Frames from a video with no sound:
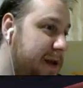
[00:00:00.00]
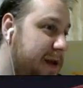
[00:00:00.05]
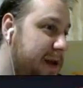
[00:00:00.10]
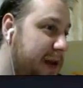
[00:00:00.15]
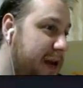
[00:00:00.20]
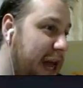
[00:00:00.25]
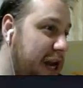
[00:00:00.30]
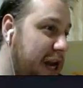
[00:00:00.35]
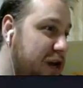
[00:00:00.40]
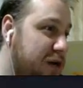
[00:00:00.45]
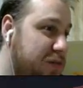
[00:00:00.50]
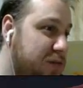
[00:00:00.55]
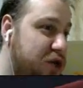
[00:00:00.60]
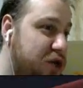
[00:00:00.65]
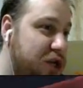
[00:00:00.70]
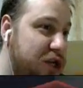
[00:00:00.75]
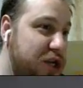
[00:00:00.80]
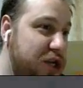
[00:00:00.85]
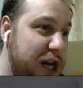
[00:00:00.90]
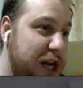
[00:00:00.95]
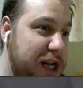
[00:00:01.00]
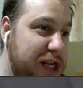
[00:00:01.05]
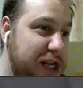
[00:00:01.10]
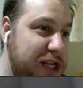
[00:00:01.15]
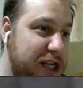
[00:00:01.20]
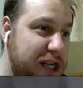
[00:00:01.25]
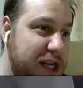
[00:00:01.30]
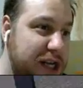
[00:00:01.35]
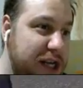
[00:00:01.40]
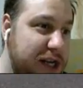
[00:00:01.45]
Geliyor musun
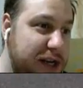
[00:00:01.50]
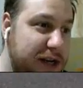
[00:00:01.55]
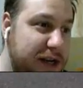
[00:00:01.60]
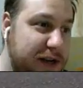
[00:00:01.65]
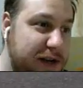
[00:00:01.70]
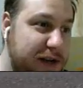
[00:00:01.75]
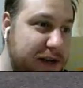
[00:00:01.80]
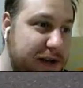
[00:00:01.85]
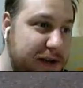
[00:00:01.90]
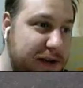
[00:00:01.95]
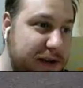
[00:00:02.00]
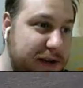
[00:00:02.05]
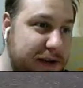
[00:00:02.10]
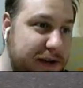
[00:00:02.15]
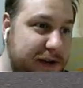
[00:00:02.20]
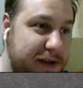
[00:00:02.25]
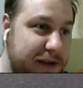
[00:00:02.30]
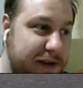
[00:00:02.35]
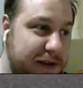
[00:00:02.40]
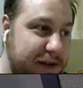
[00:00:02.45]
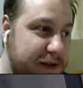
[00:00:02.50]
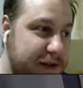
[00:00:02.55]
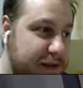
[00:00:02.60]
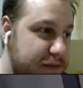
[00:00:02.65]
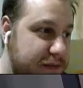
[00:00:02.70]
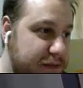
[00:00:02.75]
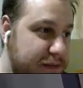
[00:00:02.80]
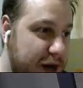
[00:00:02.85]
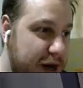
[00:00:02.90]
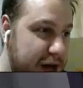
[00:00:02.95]
canısı?
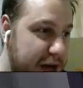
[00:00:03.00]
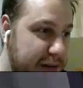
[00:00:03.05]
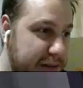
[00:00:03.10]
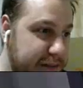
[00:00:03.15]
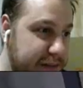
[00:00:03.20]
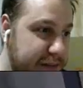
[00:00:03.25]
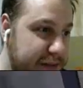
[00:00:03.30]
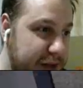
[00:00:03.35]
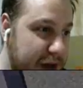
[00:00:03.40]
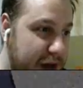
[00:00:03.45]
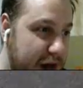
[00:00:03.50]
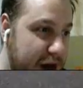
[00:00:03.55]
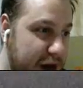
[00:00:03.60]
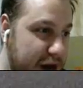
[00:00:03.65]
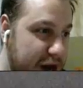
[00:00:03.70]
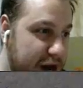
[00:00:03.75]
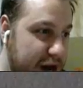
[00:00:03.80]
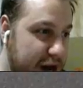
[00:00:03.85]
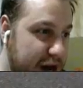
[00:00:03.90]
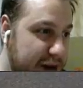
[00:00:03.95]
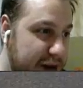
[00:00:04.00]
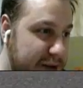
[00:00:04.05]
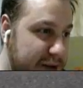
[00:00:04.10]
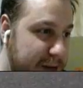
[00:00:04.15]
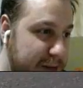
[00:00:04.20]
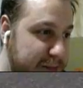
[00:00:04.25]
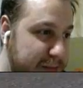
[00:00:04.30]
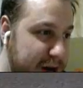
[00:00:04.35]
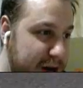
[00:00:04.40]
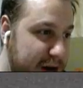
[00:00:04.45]
Bakayım. Arka
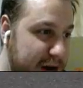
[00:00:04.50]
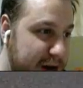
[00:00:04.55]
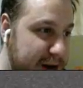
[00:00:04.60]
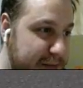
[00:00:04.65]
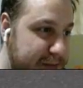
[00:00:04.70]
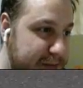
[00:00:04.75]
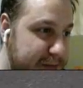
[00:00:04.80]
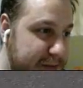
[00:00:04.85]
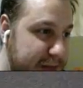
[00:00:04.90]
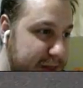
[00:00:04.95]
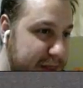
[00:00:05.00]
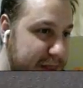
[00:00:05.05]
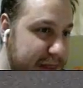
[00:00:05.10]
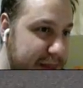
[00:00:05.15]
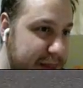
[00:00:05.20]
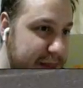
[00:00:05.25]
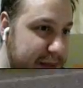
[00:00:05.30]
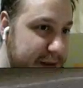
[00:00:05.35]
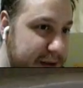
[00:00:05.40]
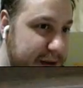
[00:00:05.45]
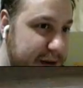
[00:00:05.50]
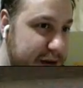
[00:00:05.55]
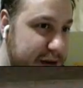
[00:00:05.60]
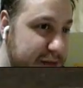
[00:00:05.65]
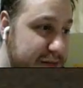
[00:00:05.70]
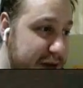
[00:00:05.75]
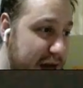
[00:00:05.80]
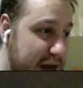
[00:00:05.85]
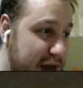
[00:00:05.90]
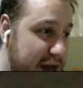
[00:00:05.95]
aynadan bakalım.
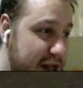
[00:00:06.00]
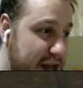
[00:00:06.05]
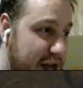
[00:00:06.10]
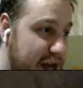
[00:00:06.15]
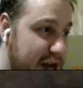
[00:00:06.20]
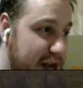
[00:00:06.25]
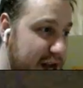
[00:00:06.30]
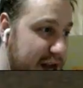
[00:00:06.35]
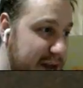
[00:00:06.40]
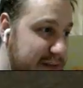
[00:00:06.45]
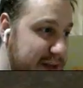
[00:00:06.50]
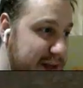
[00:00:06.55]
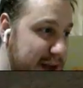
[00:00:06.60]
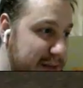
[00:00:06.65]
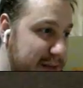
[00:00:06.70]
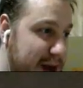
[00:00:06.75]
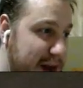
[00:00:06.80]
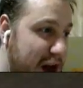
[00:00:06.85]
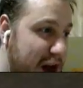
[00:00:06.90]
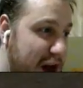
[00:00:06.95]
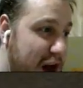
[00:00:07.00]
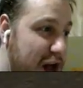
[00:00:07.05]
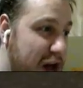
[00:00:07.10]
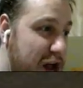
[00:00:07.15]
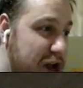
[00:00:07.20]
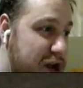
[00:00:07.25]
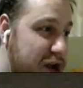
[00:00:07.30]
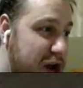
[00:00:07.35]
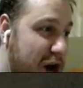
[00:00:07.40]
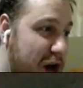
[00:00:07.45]
Yere takılayım deme.
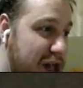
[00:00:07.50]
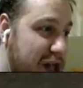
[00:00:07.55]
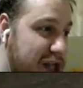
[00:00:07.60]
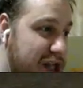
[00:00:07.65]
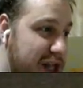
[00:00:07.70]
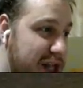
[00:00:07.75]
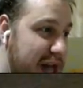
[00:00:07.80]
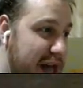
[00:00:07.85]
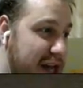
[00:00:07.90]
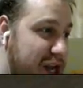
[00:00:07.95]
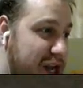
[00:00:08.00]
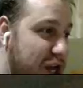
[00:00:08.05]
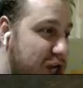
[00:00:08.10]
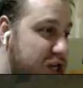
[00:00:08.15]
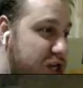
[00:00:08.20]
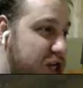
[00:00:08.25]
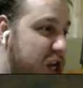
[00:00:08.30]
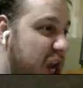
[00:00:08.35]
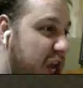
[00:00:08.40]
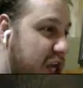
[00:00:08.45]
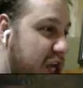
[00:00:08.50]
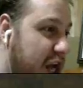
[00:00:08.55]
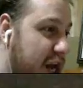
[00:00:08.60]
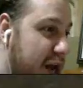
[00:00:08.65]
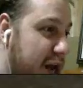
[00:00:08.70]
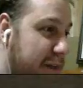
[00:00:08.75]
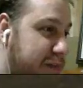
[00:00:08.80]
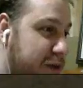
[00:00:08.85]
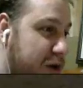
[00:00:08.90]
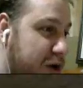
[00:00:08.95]
Ne oldu lan? Şekil
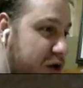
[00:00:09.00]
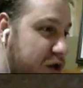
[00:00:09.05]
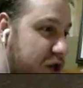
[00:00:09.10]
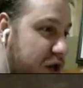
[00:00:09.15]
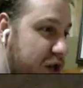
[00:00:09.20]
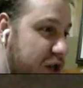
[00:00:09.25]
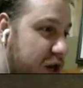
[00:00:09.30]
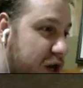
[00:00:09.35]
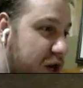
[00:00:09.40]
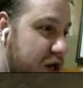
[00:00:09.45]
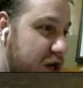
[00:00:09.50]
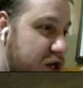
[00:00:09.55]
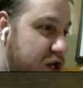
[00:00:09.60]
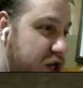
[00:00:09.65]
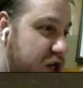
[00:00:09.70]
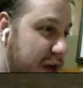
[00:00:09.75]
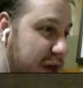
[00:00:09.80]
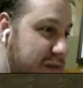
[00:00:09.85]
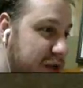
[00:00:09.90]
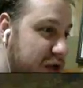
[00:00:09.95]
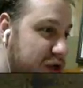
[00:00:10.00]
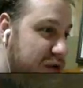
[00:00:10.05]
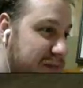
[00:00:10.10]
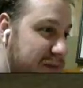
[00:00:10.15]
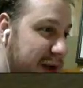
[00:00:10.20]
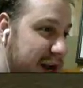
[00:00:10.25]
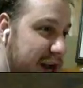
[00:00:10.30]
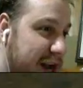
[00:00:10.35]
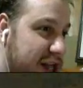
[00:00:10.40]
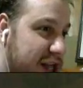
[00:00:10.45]
yapıyordun. Şimdi
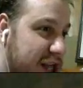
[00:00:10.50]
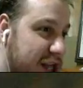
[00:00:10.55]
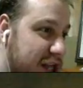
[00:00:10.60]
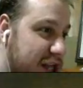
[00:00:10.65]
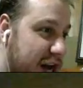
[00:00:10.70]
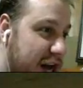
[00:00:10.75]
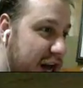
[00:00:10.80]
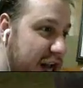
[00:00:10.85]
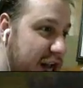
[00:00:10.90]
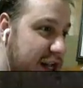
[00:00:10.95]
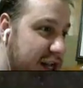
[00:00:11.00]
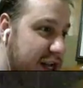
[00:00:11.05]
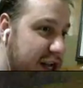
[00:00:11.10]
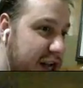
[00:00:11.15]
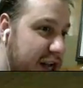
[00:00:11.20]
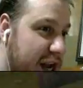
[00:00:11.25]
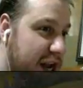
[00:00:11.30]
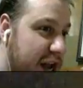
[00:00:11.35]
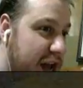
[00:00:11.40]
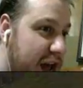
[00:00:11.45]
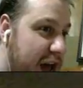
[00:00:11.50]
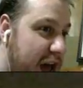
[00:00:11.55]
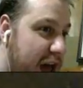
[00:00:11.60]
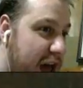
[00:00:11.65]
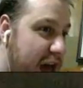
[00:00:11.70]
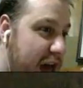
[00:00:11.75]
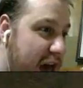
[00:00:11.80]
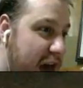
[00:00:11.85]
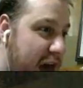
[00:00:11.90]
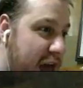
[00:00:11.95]
duman altında kaldın lan.
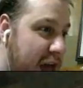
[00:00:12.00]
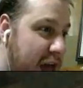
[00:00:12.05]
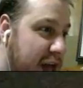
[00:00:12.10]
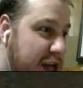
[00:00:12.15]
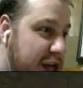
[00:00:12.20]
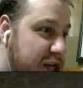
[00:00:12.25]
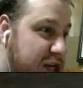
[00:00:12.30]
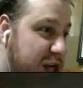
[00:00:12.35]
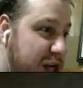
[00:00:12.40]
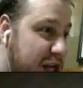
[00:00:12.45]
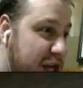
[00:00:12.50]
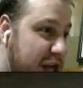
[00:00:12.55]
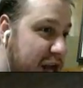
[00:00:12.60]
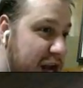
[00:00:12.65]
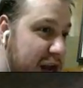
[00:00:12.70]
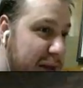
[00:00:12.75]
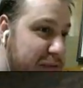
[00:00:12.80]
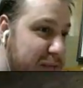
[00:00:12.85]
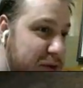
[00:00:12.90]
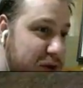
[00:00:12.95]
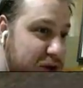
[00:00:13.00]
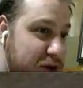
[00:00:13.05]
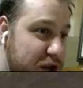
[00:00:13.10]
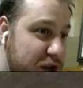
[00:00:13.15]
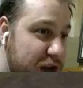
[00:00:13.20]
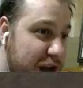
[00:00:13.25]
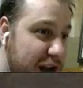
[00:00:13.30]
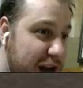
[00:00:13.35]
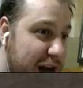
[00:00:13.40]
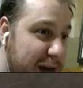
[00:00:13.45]
He? Şekil yapıyordun
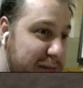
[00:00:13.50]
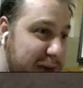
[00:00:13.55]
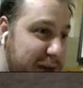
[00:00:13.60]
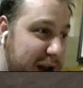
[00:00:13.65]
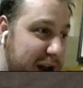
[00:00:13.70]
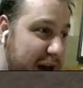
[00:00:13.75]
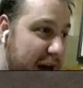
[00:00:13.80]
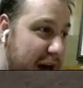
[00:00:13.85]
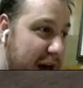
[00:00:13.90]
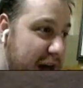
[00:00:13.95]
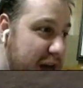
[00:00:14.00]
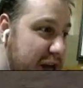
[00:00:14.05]
ya lan bana.